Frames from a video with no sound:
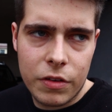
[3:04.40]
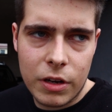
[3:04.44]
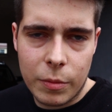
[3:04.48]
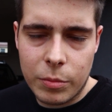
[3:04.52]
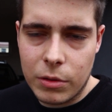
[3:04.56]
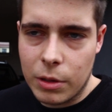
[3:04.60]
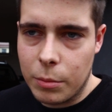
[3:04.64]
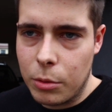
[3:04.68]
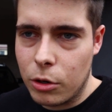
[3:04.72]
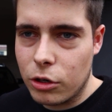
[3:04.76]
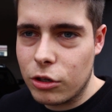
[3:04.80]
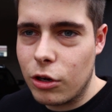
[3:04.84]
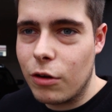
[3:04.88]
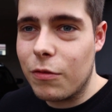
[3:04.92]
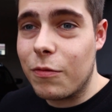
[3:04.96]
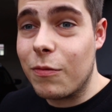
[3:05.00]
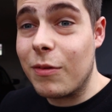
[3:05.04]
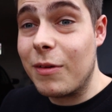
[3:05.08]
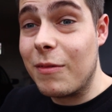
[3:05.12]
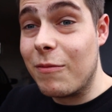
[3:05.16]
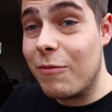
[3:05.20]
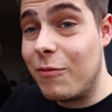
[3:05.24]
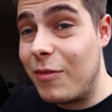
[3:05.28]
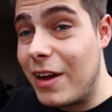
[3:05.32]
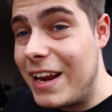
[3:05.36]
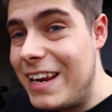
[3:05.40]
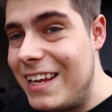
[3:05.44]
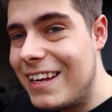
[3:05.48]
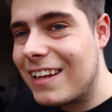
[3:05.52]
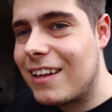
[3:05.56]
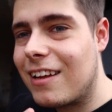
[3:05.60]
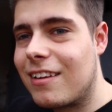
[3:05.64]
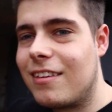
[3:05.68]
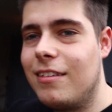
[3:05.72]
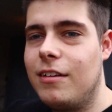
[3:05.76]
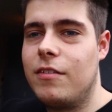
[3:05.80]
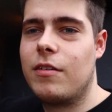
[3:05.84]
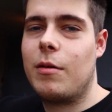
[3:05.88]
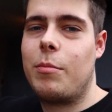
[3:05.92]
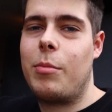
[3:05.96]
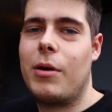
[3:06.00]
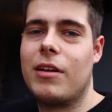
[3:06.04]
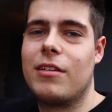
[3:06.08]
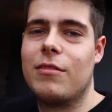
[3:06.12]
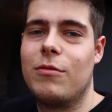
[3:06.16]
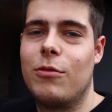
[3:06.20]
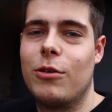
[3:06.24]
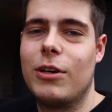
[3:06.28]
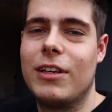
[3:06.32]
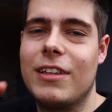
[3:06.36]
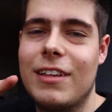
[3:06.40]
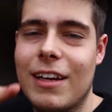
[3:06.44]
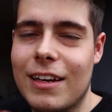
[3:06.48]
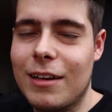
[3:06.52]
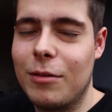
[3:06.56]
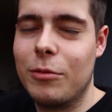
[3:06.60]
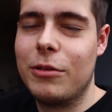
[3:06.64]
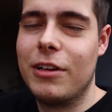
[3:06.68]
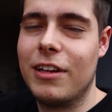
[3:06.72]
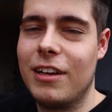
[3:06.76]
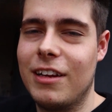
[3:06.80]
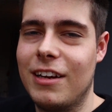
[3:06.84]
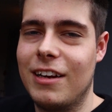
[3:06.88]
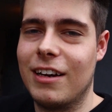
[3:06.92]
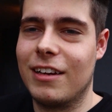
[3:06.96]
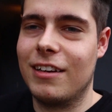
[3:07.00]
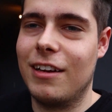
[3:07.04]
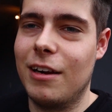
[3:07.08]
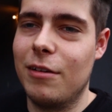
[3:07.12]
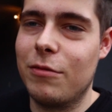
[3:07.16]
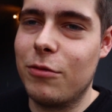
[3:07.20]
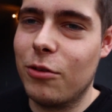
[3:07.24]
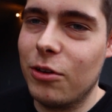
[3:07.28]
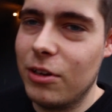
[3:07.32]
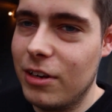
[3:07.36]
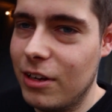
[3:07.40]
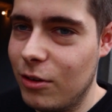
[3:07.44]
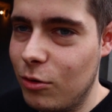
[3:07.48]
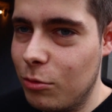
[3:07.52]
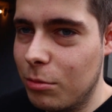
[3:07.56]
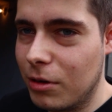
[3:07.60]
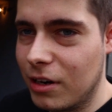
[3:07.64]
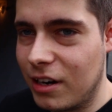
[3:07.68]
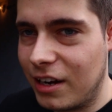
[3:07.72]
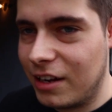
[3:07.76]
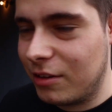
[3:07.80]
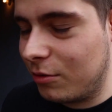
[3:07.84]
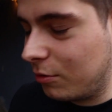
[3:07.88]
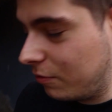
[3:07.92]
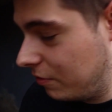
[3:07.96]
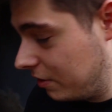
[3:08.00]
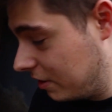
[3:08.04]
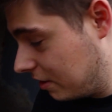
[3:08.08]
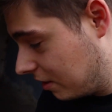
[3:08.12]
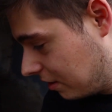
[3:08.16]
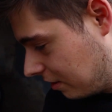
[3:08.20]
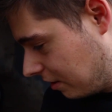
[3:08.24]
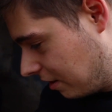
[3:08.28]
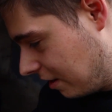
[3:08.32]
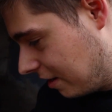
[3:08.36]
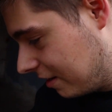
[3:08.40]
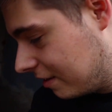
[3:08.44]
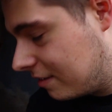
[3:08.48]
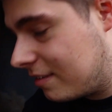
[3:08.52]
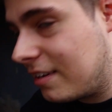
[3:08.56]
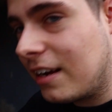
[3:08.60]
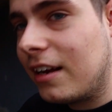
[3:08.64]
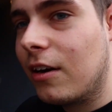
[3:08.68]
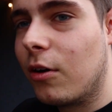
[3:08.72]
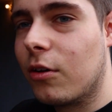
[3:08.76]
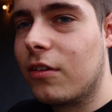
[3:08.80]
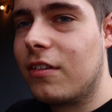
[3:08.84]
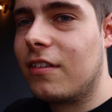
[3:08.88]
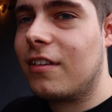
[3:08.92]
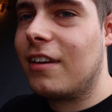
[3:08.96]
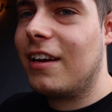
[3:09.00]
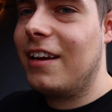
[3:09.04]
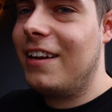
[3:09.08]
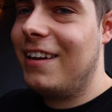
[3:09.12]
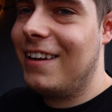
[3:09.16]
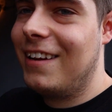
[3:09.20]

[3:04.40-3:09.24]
hoffe, ihr habt da Bock drauf. Wenn ihr das nicht verpassen wollt, dann abonniert den Kanal, Freunde. Überleitung wieder 10 aus 10.